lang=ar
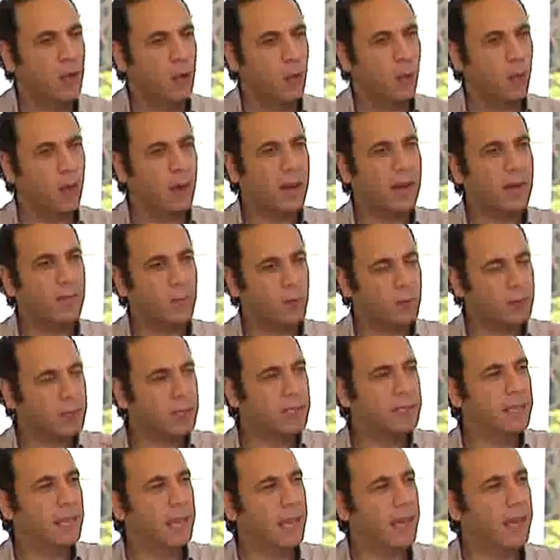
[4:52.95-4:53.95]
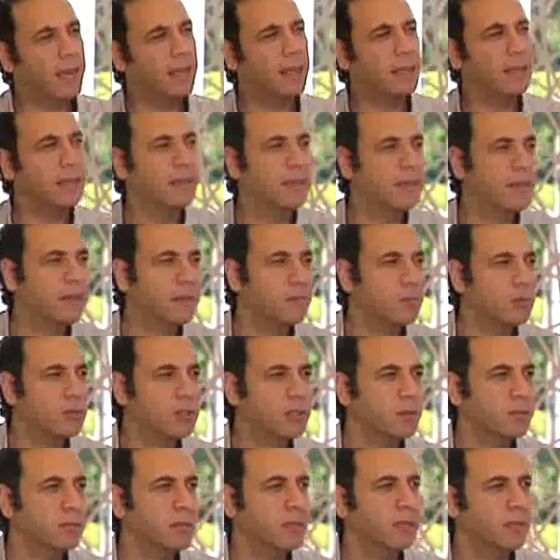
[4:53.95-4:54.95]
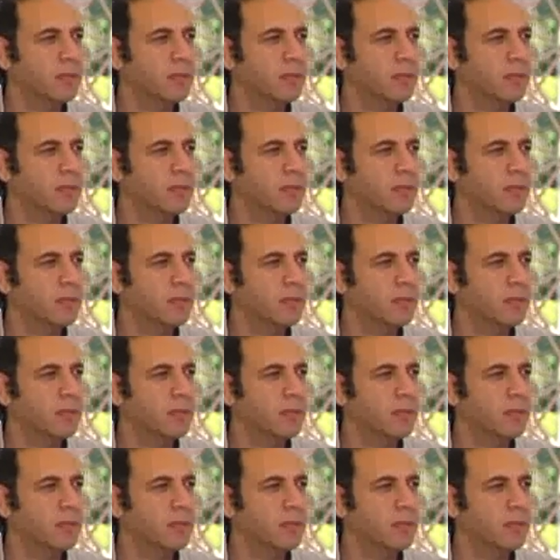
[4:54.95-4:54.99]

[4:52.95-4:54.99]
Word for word: ولا ممكن نلحق آه، لا لا احنا